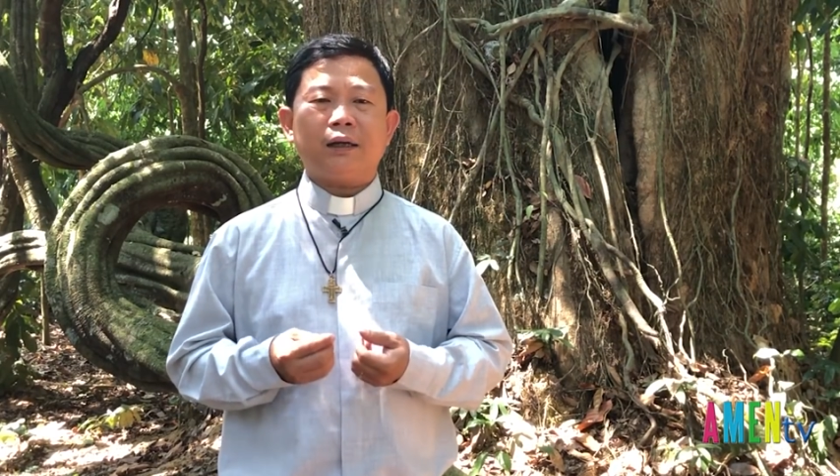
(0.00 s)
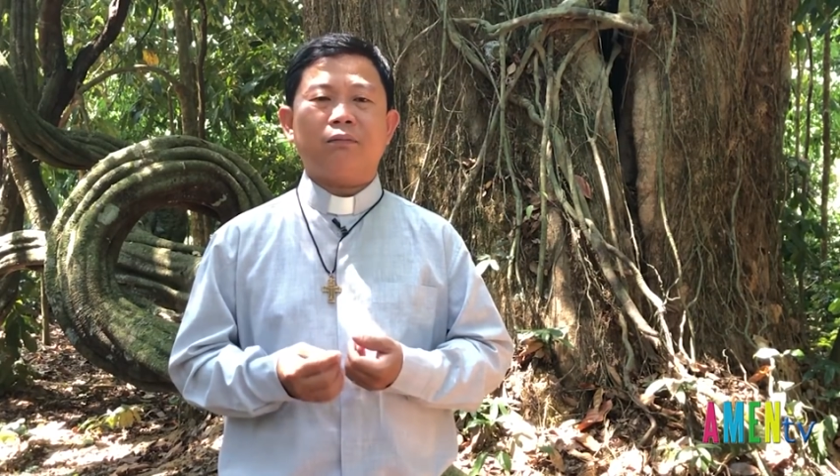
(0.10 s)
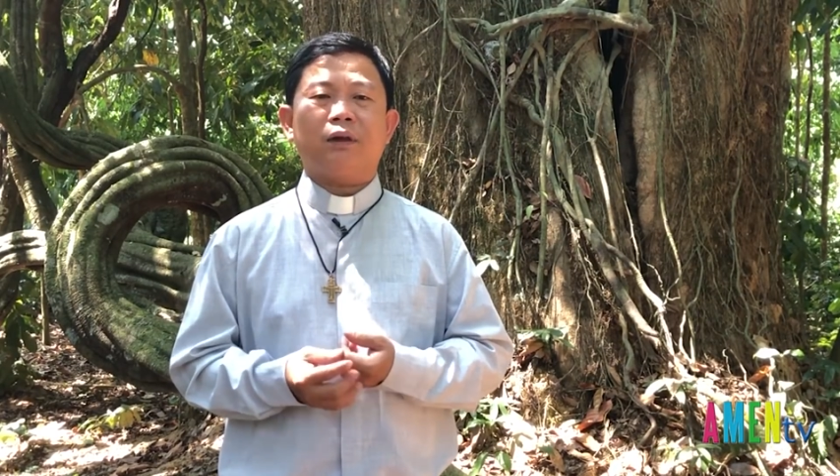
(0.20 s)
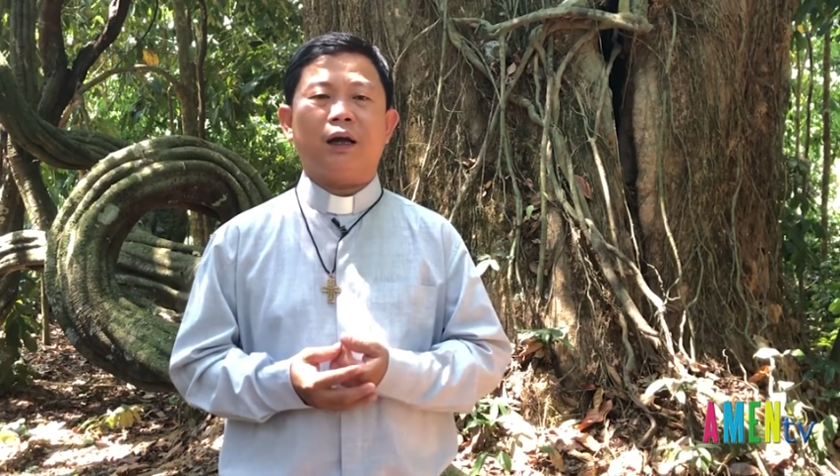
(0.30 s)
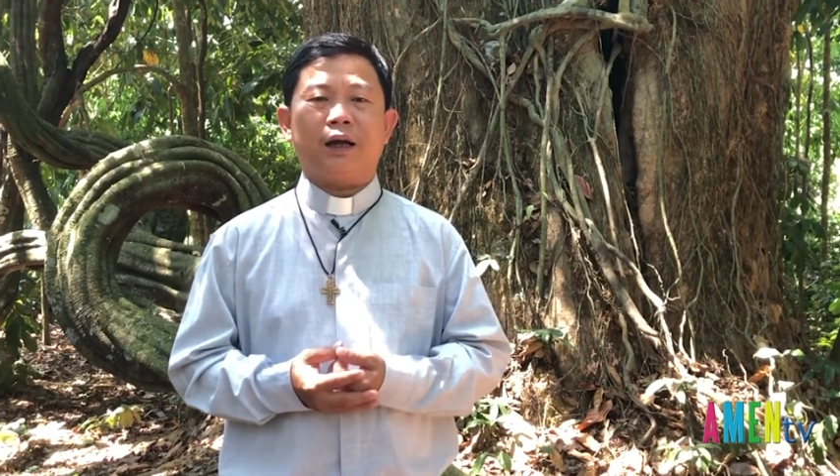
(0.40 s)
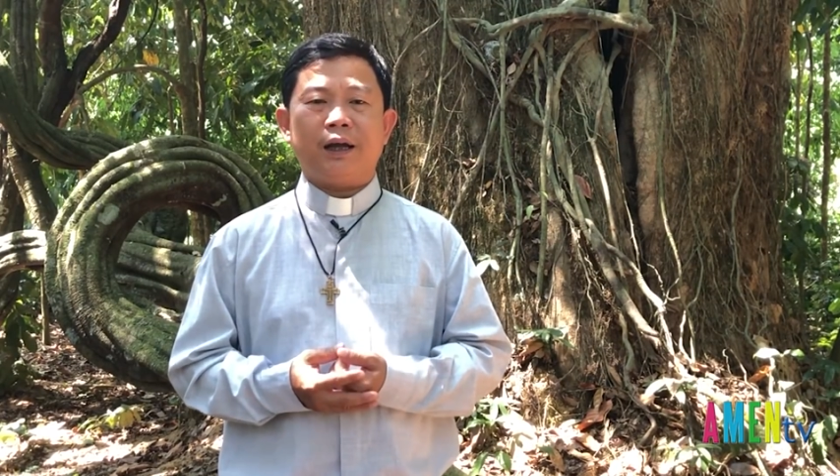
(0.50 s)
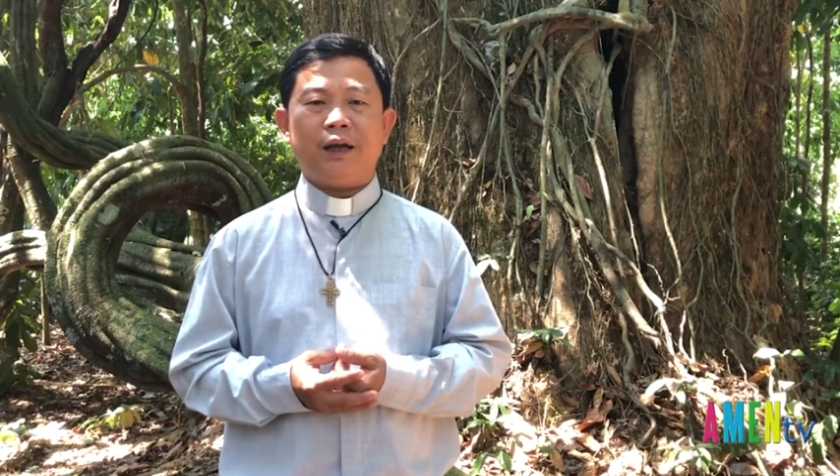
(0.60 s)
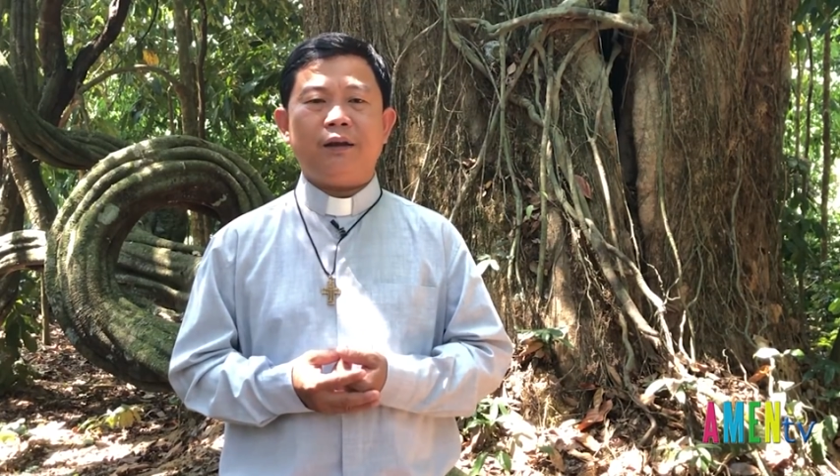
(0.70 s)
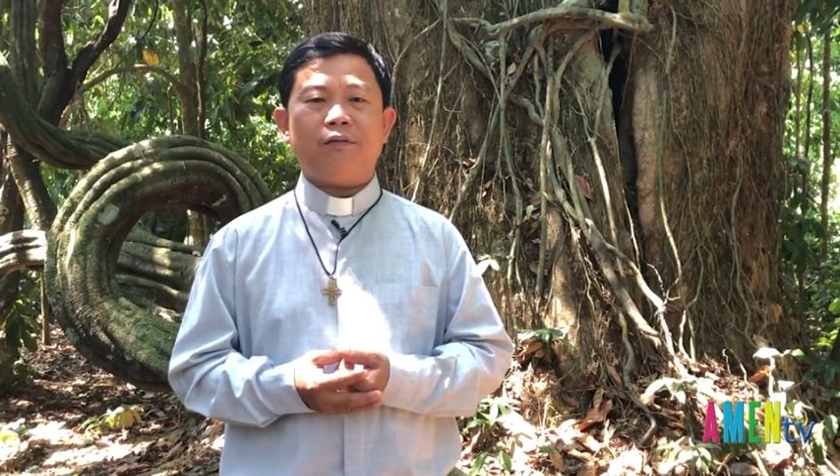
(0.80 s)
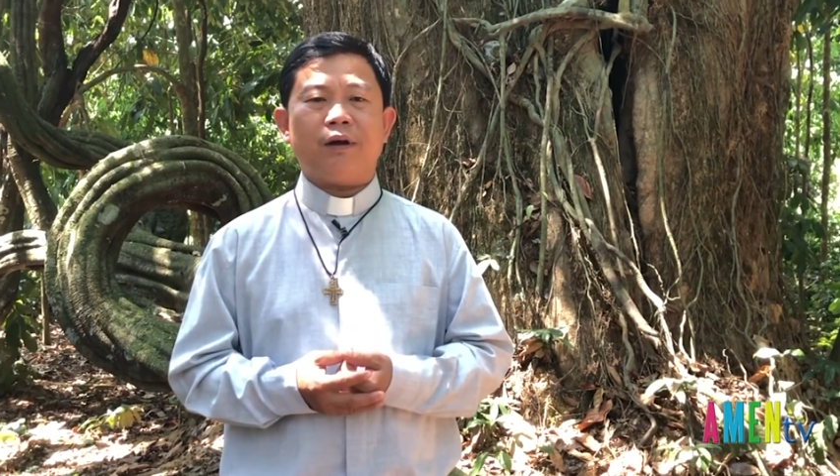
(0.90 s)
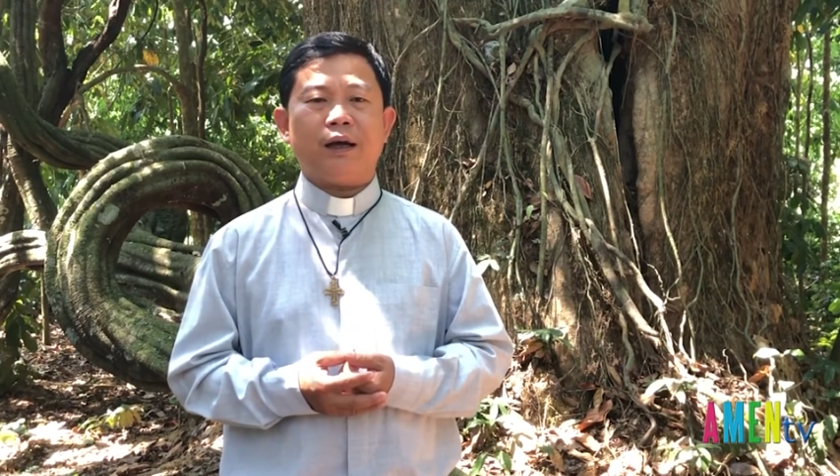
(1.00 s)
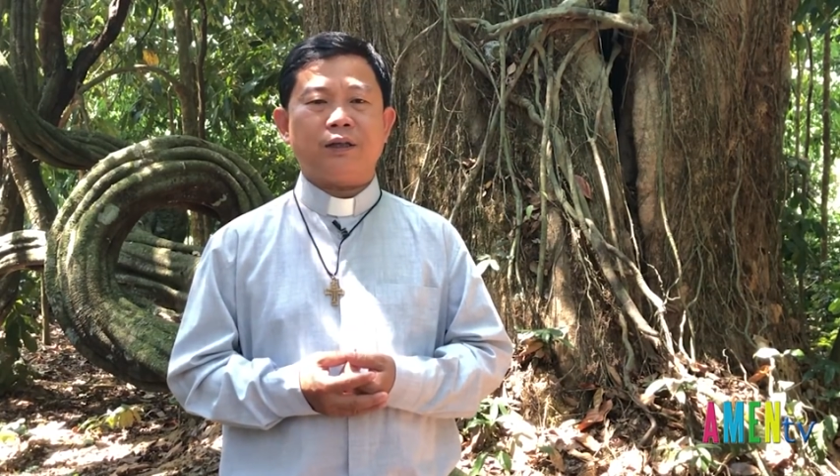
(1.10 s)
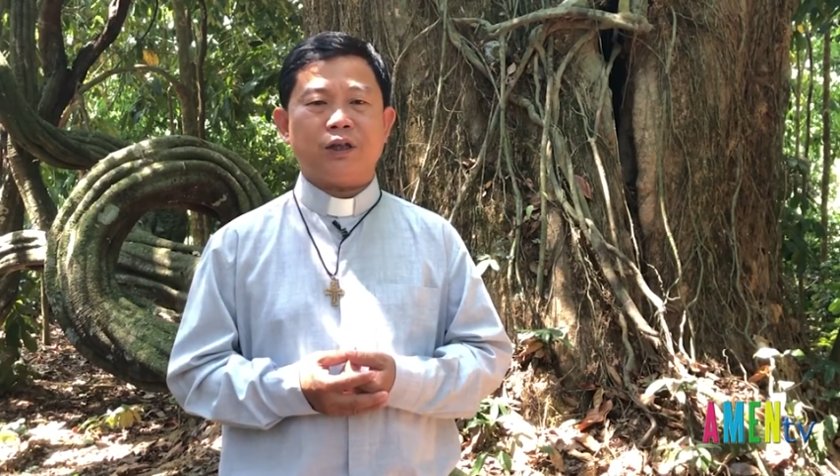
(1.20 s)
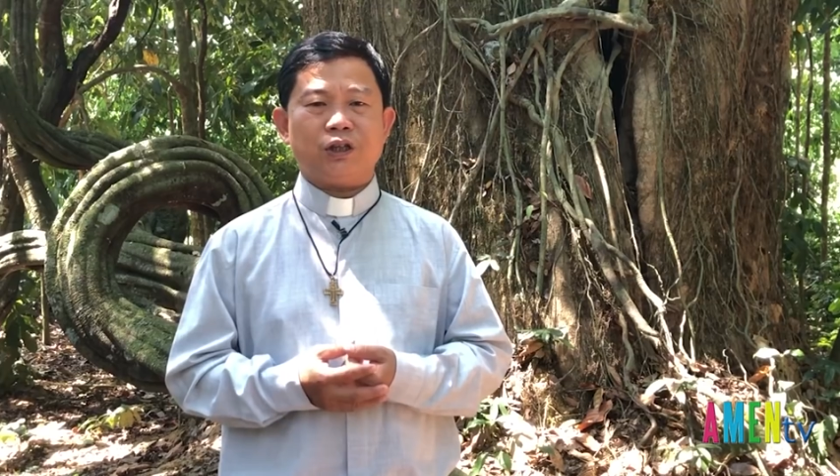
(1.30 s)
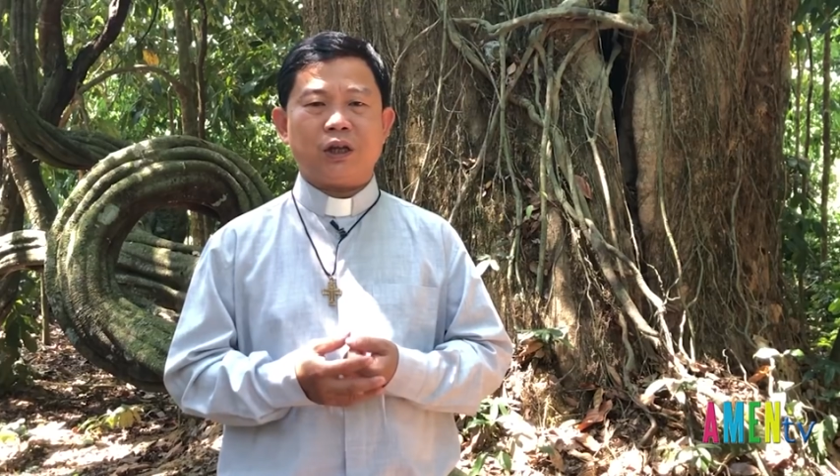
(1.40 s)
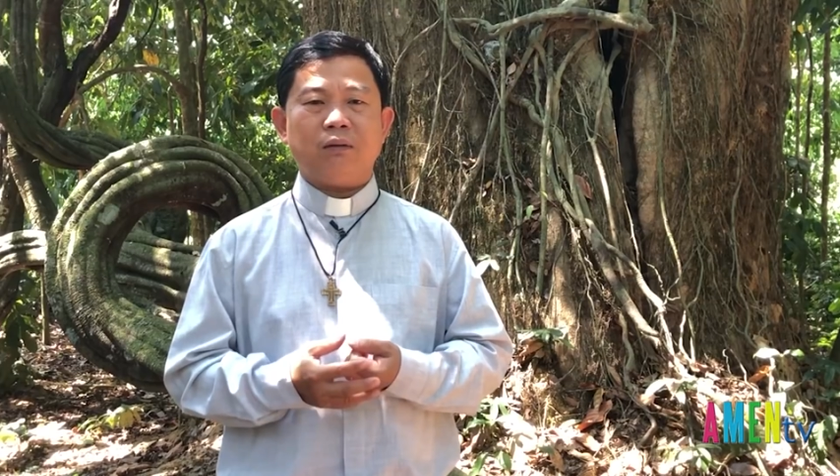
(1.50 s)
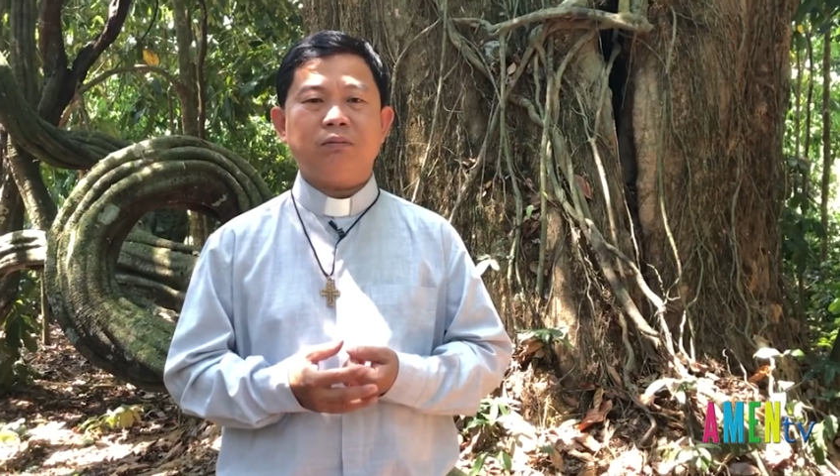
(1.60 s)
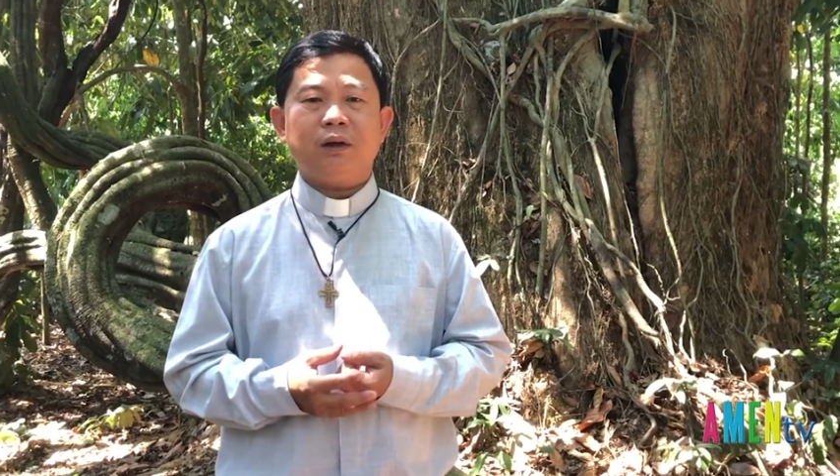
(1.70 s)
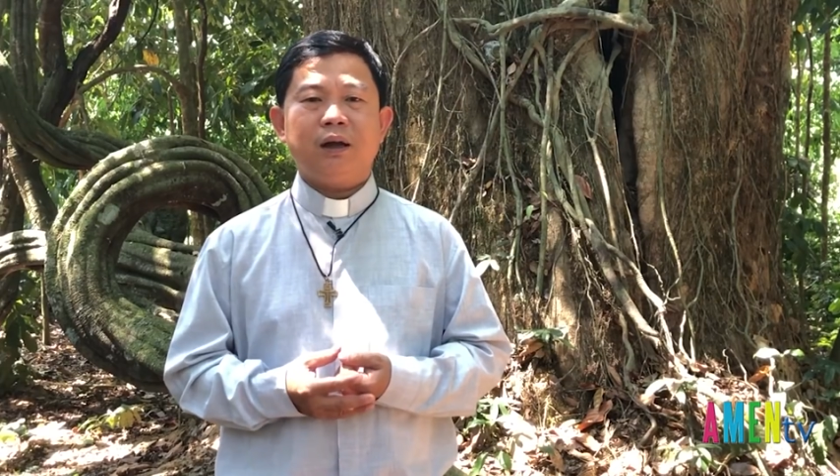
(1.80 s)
trong thần khí và sự sống